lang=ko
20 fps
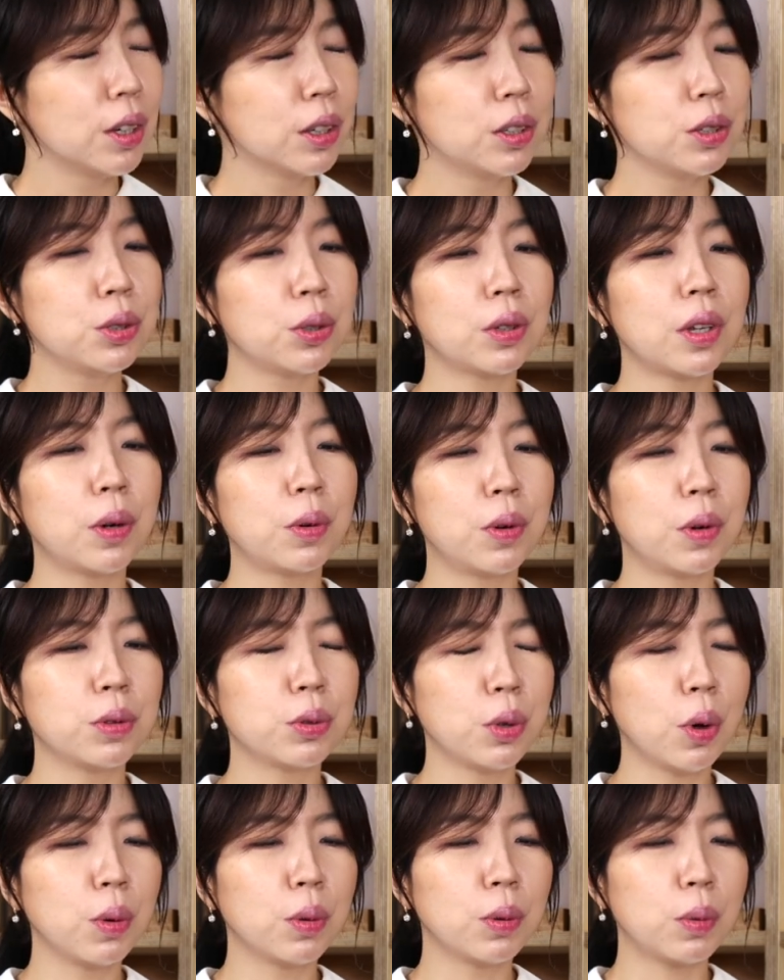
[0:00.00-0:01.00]

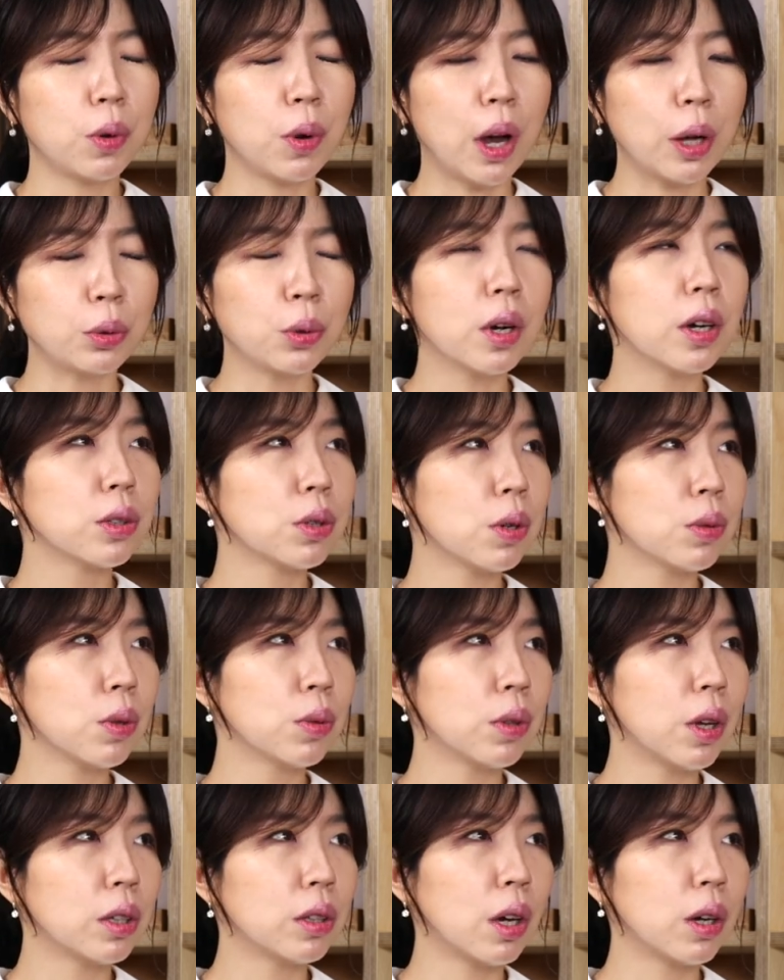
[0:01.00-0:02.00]
근저당권 도 과도하게
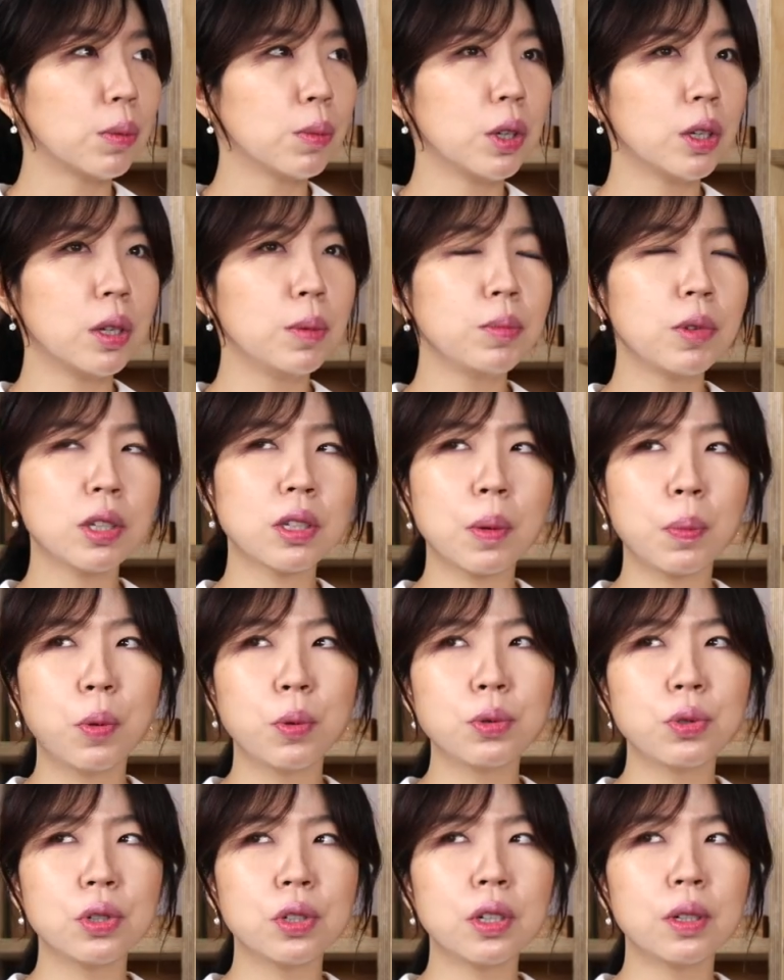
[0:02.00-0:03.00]
설정돼 있다 그러면 임대차
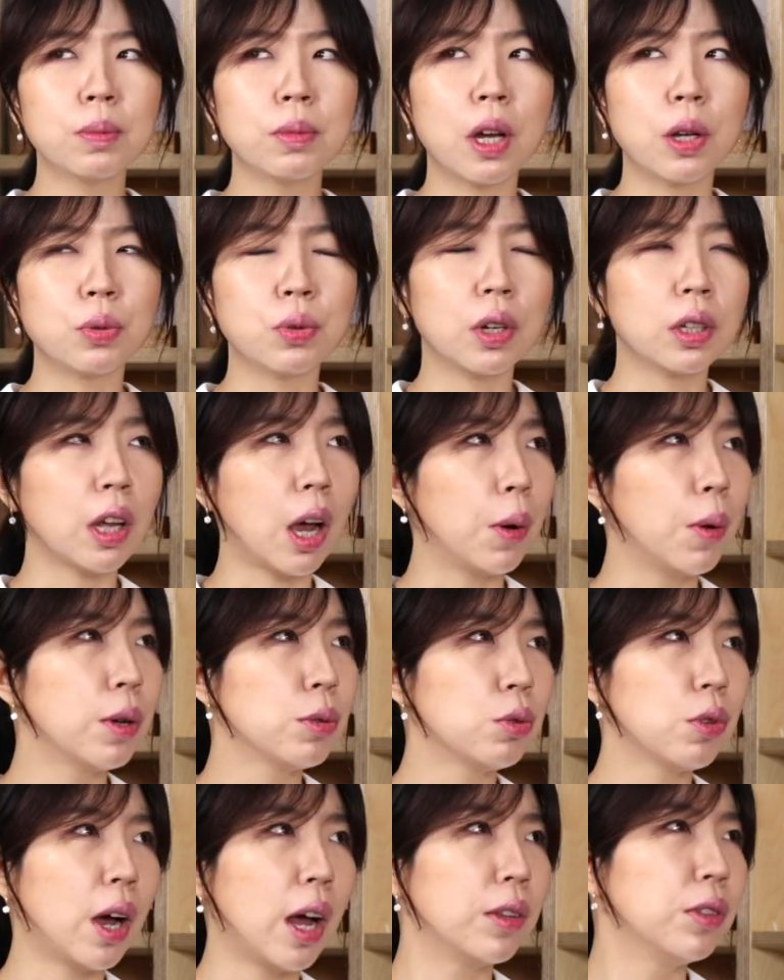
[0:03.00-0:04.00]
보증금 나중에 다
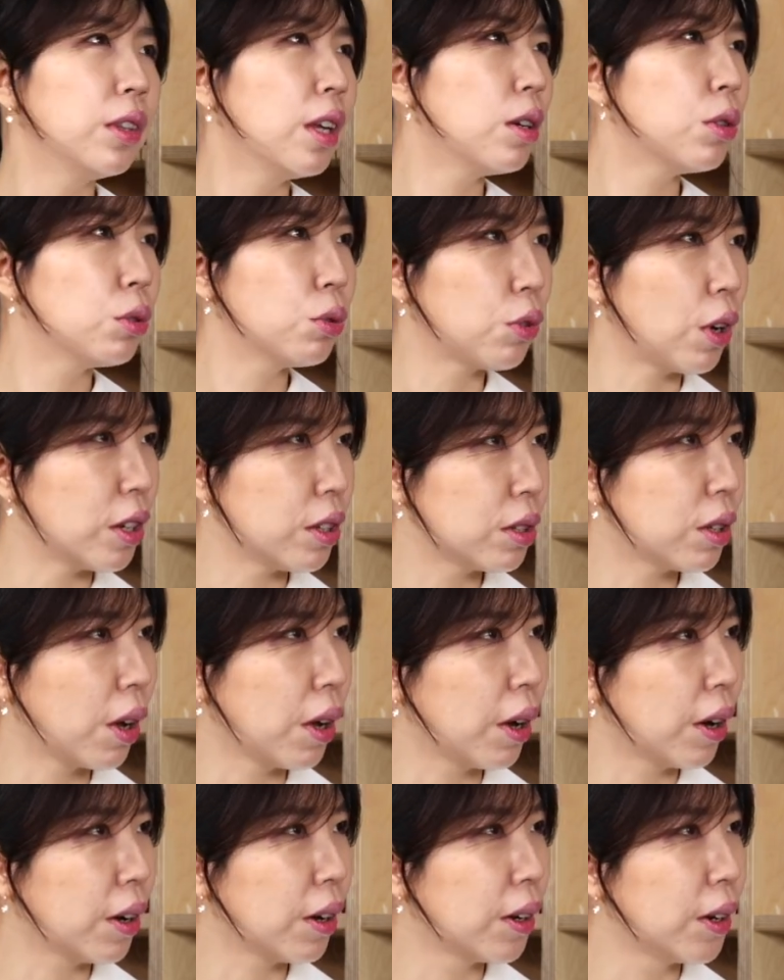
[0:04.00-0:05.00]
회수가 안 될 수가
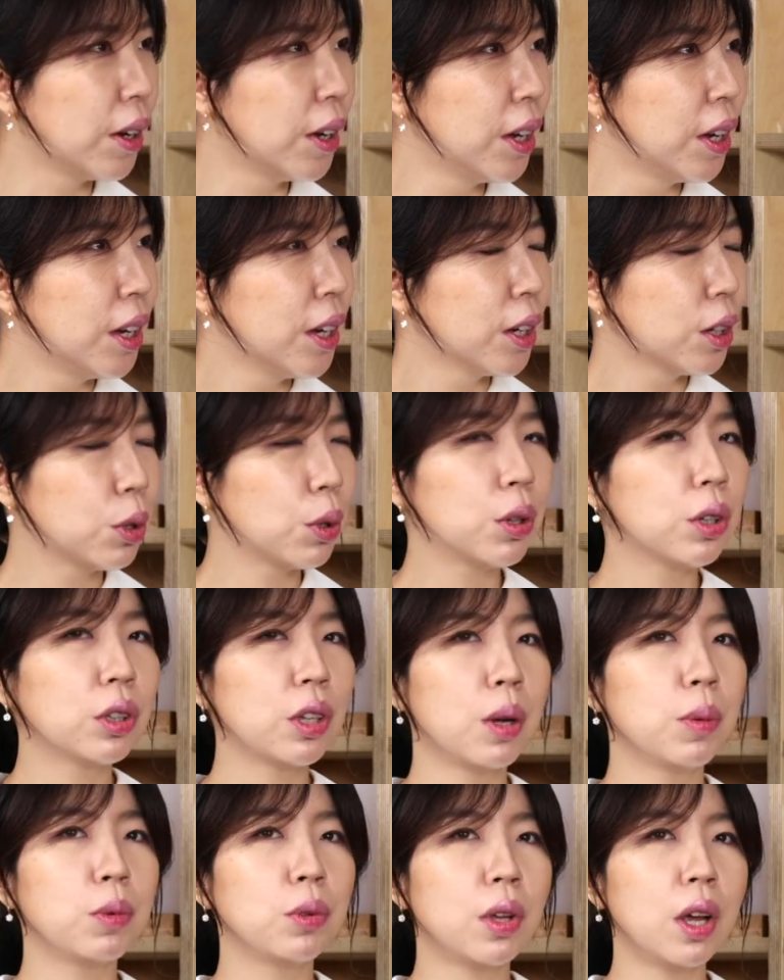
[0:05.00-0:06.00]
있어요. 음, 음. 그렇기
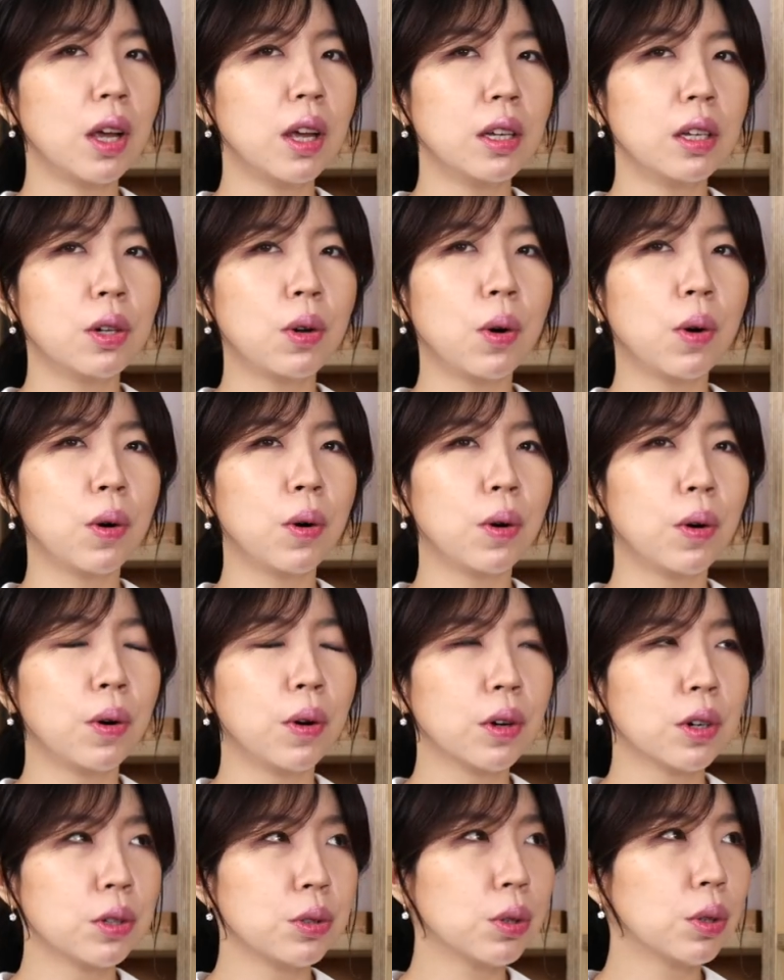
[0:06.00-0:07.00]
때문에
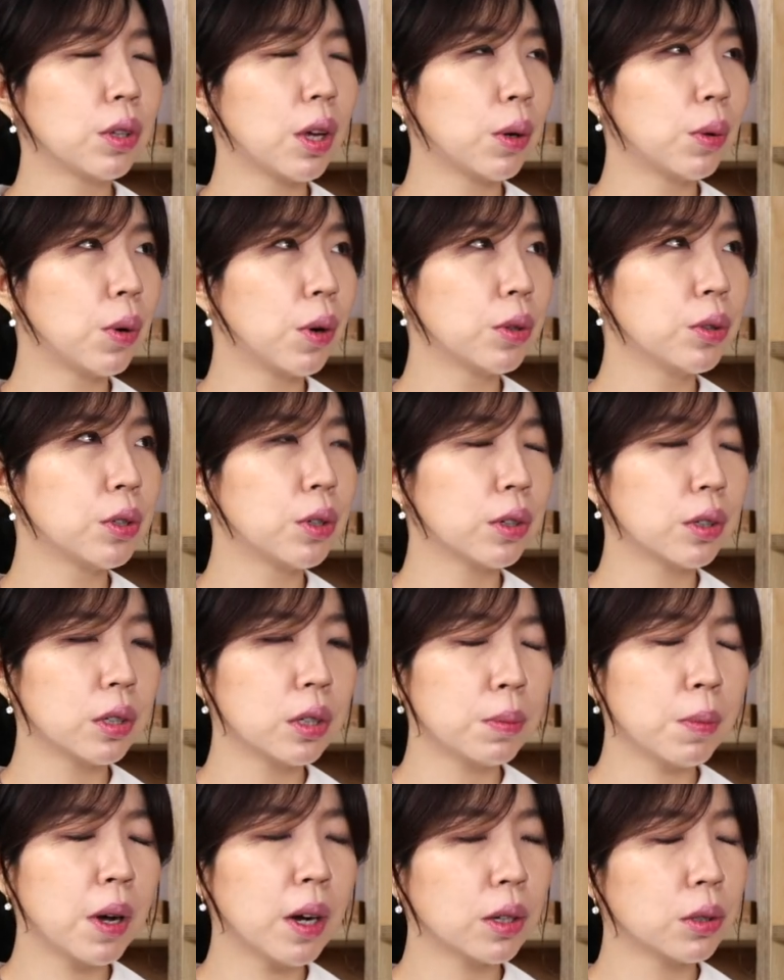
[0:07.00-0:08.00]
이거 근저당권 이렇게
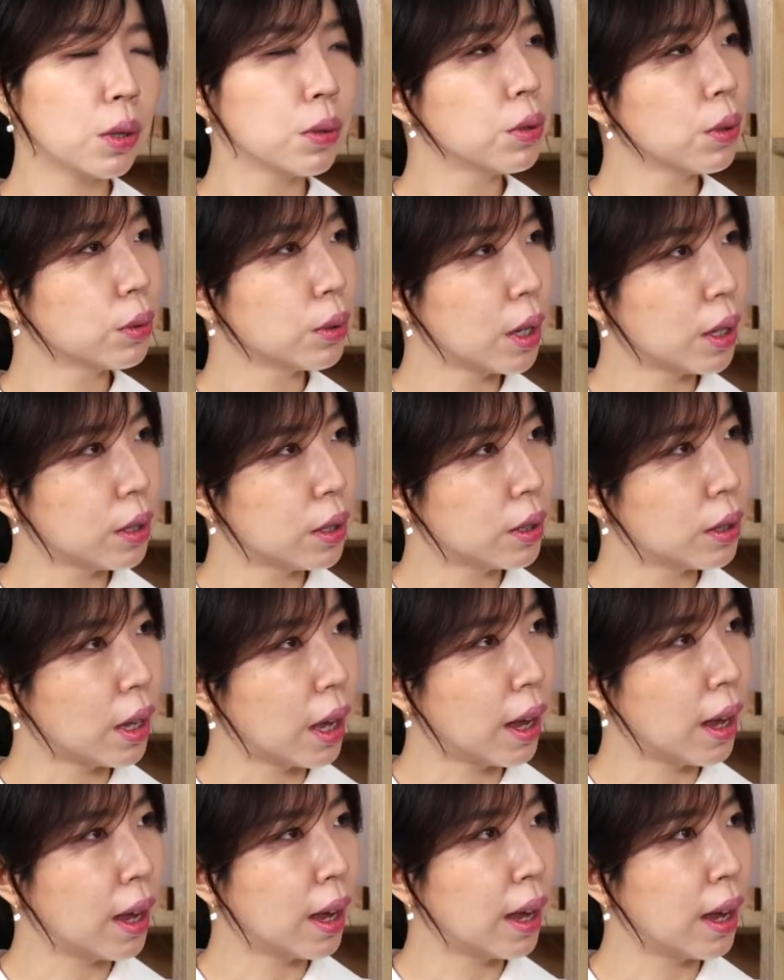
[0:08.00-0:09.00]
심하게 설정돼
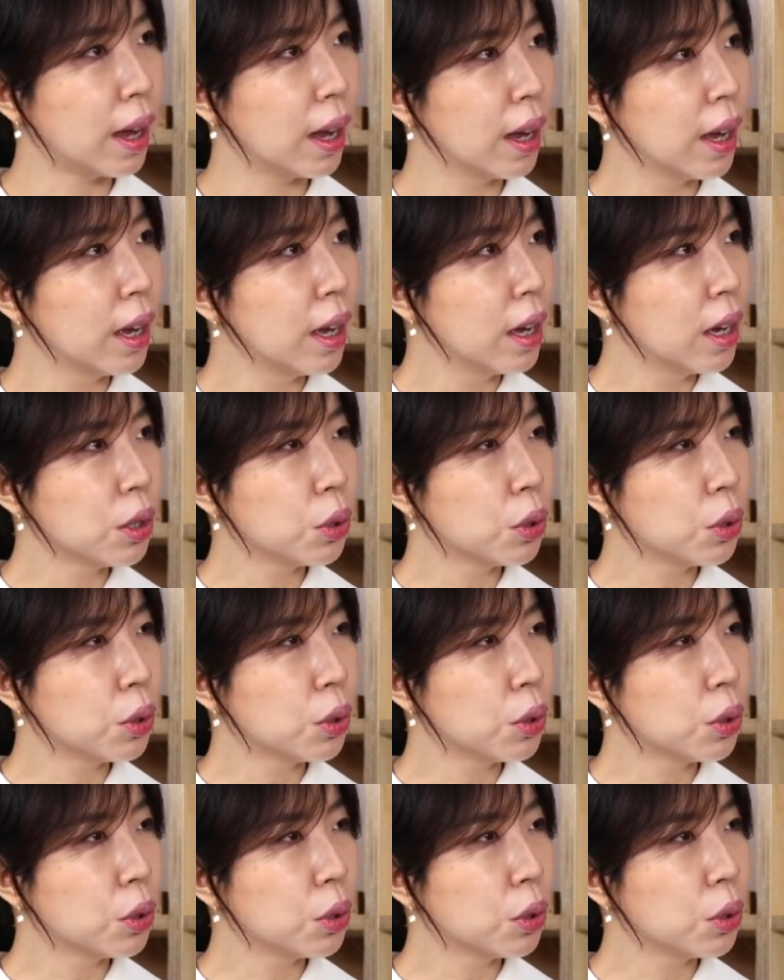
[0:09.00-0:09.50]
있는데 음.